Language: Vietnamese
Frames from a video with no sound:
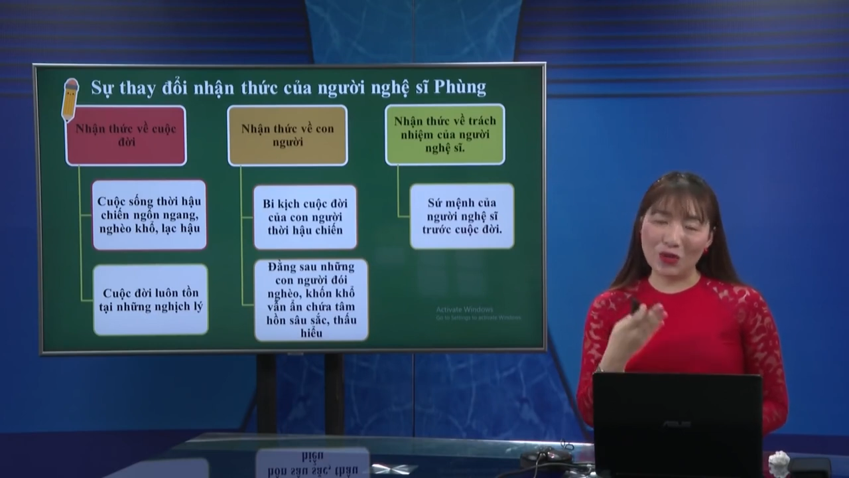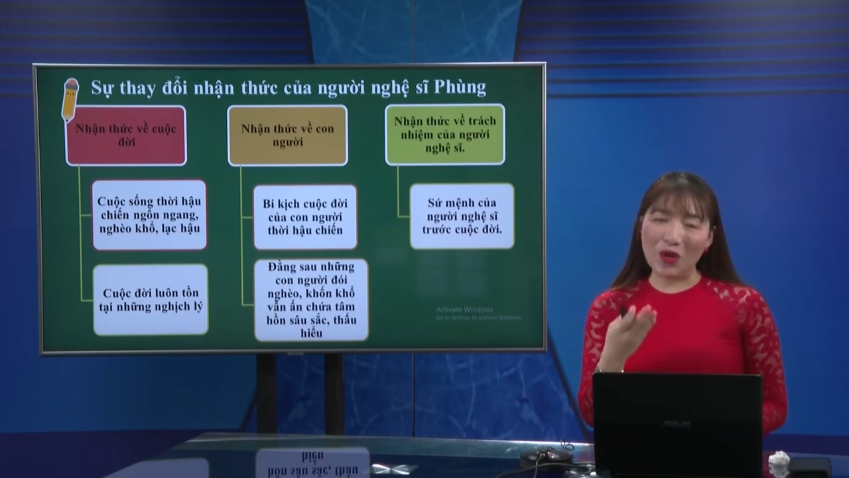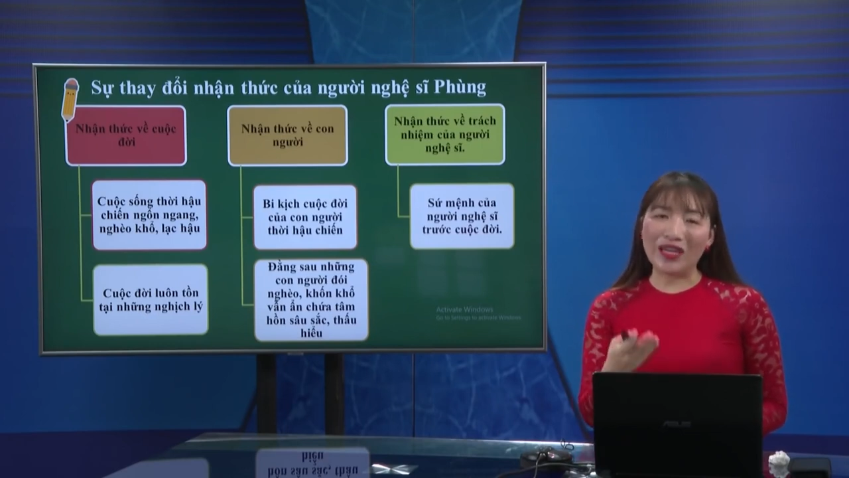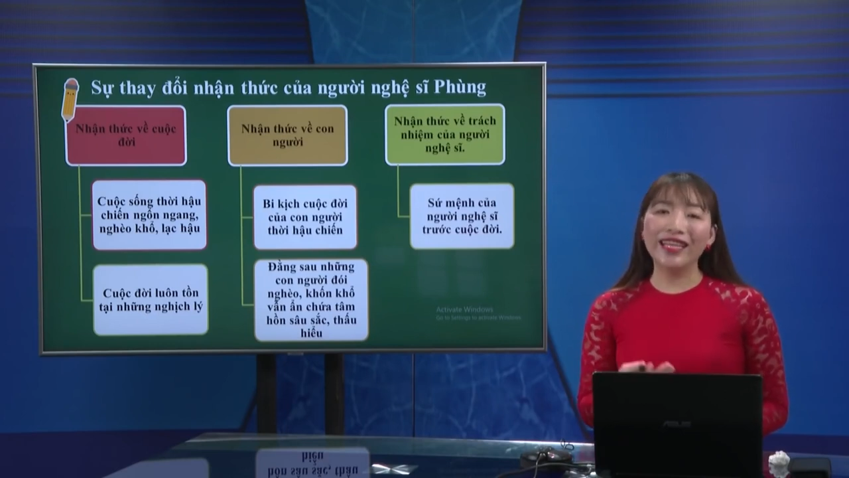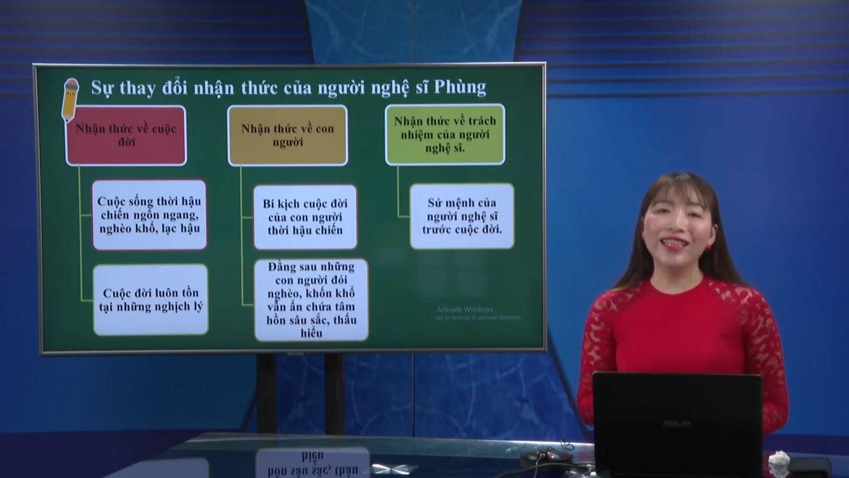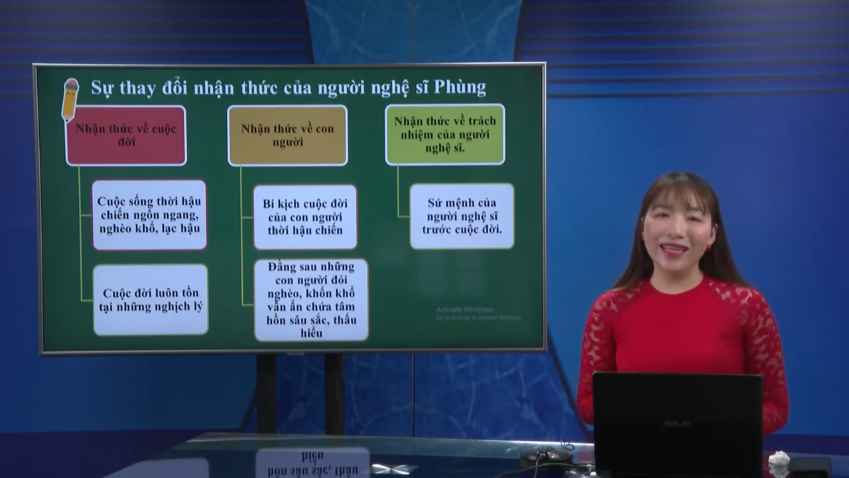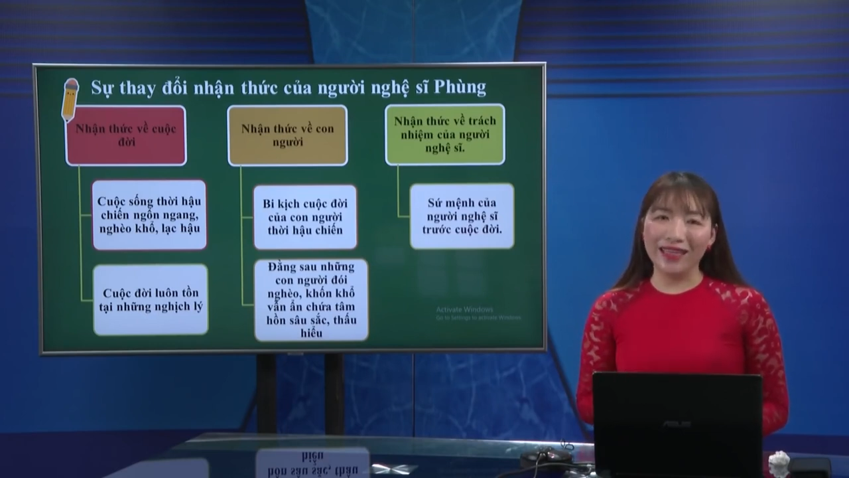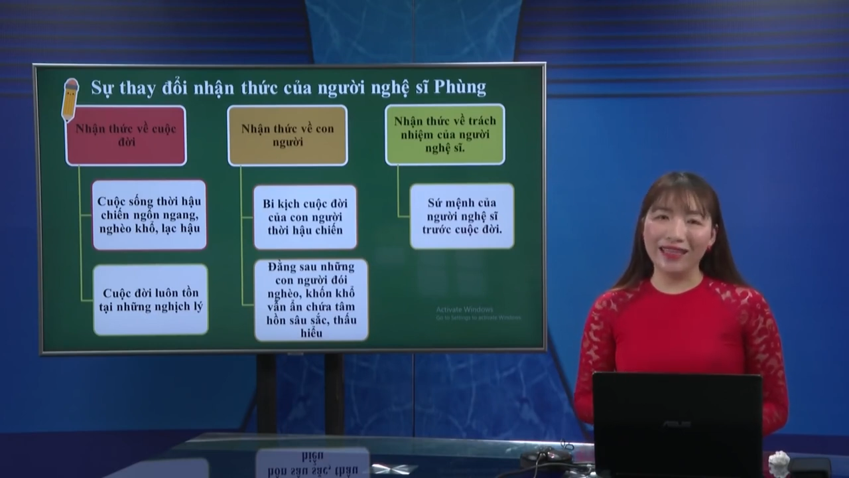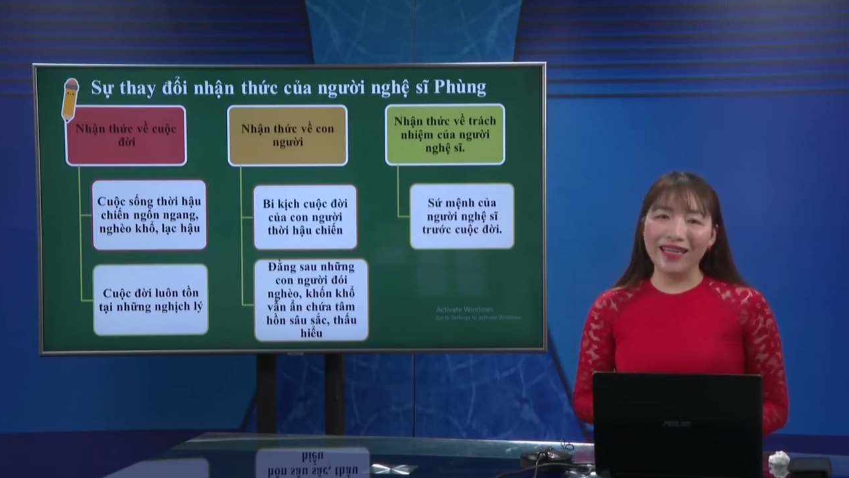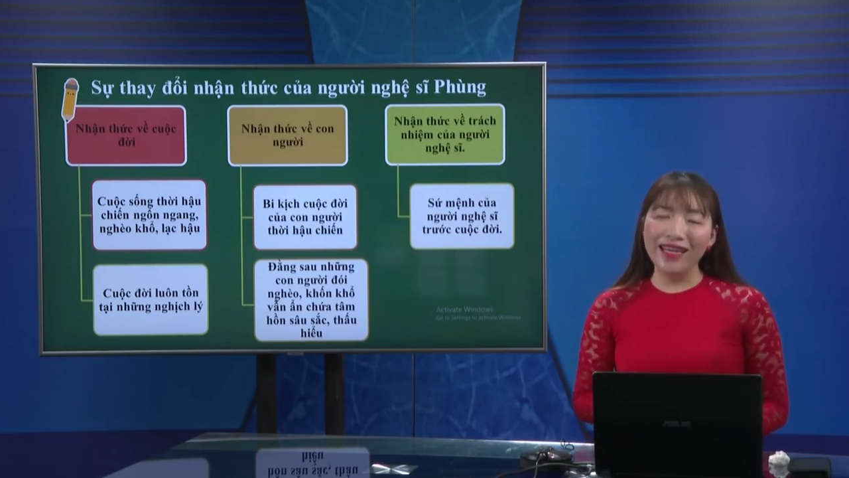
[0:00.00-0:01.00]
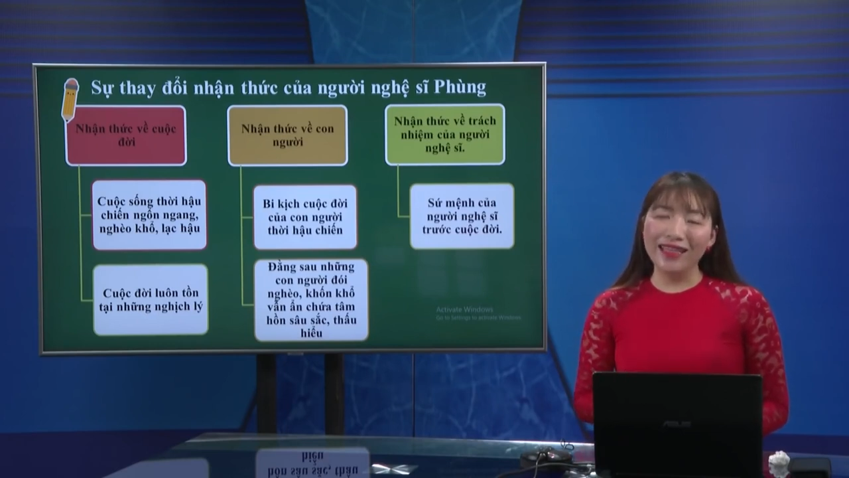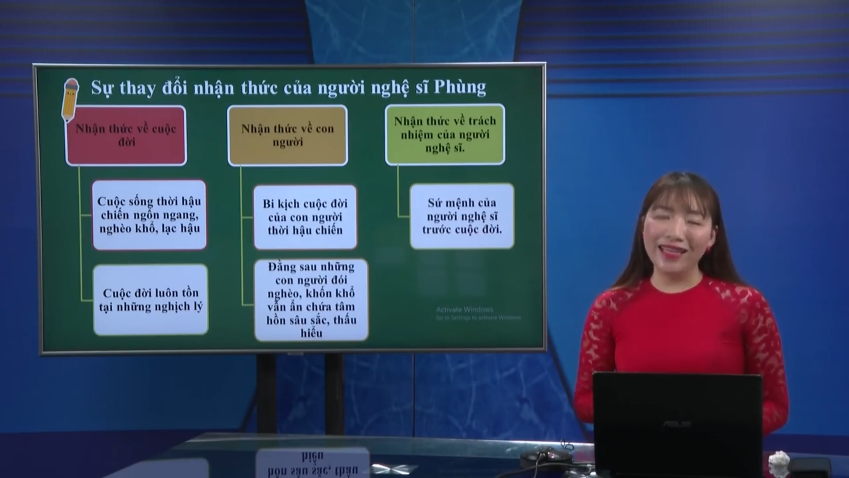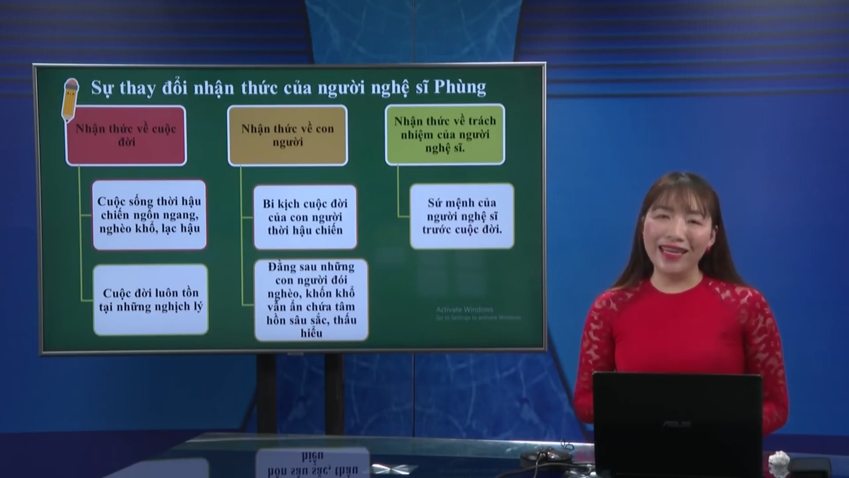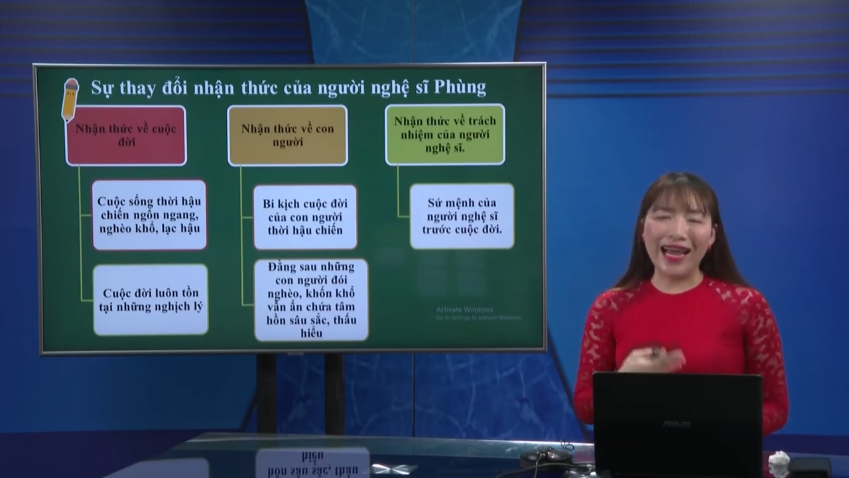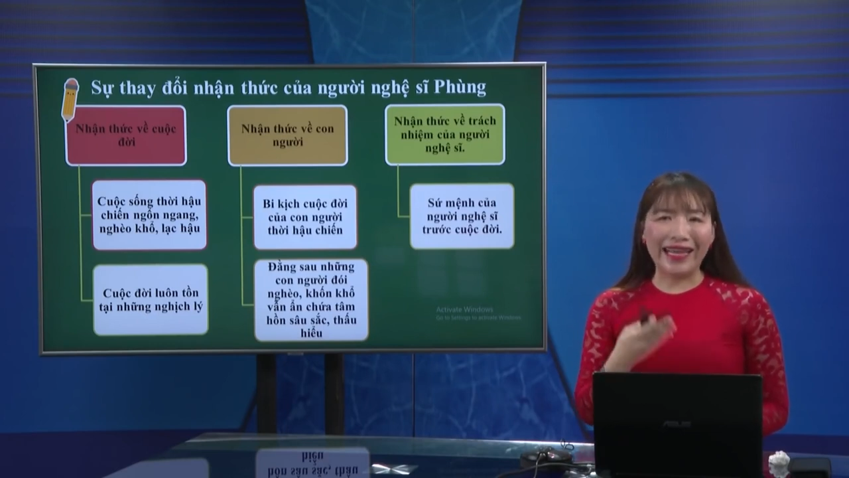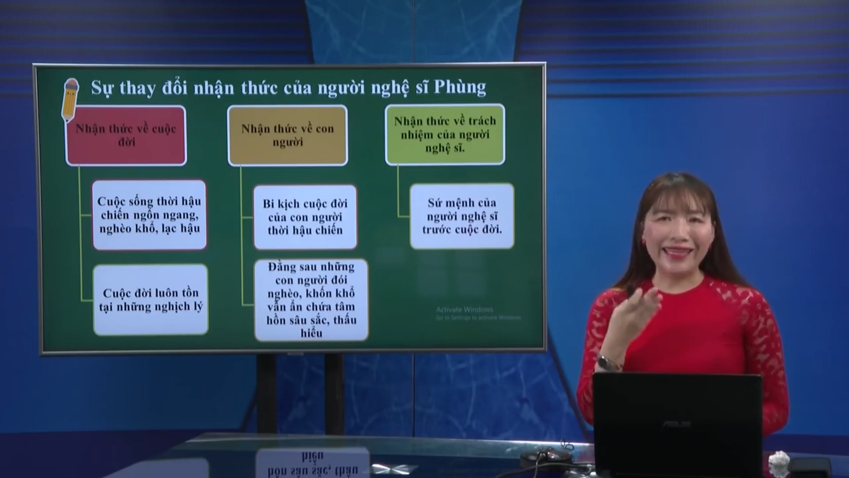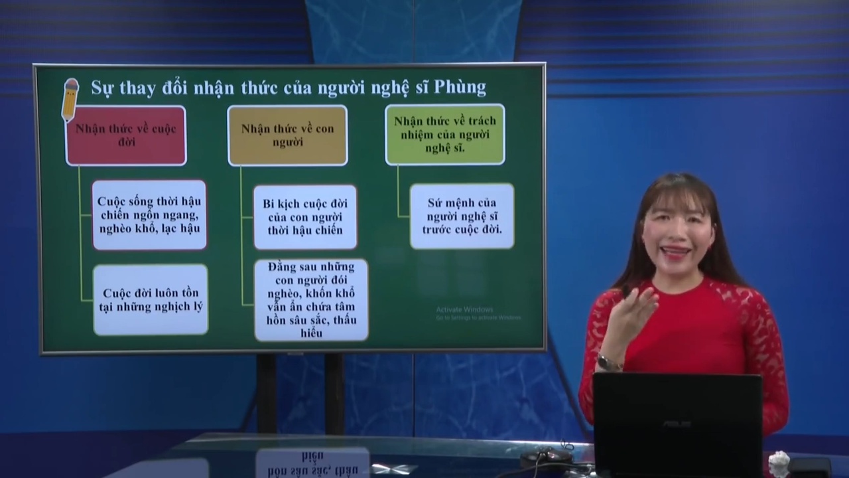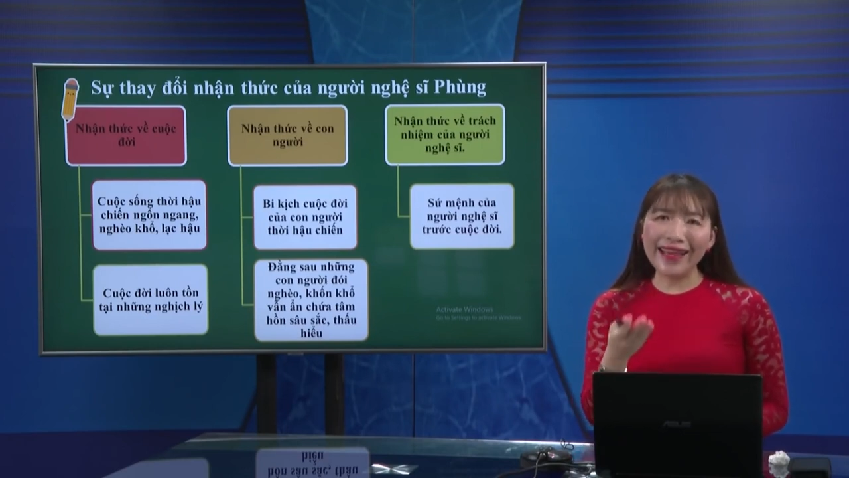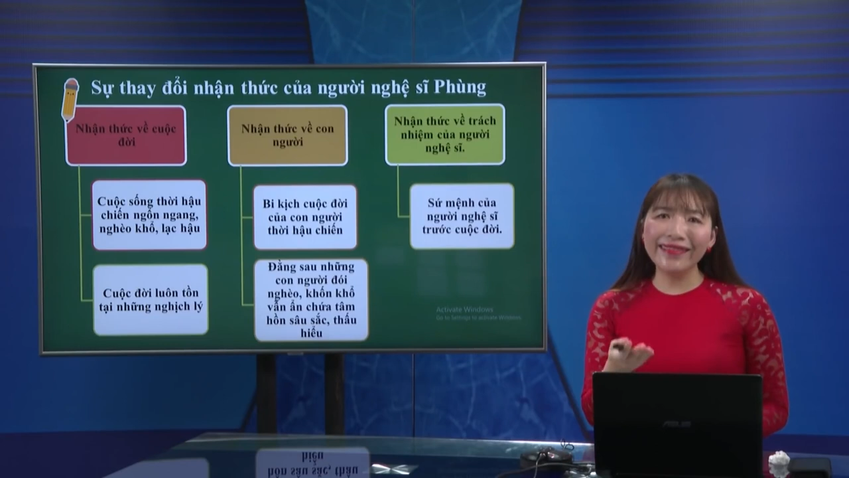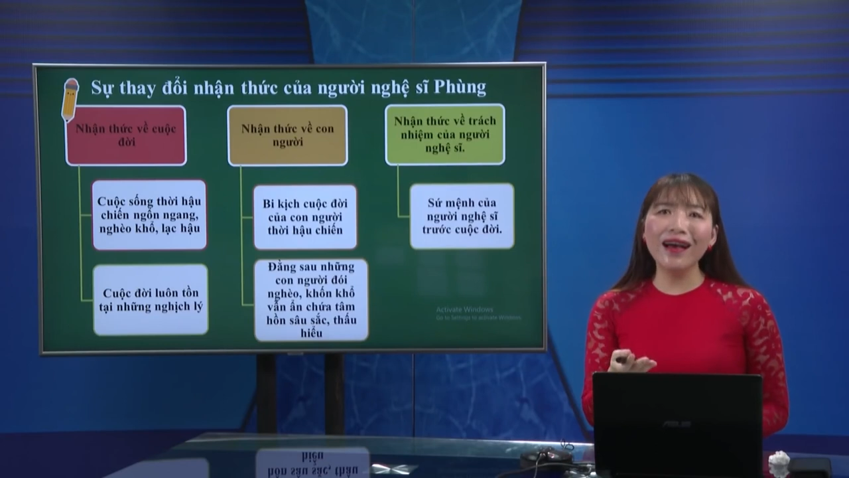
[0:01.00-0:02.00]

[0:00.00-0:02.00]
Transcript: Còn cái thiện thì lại ngay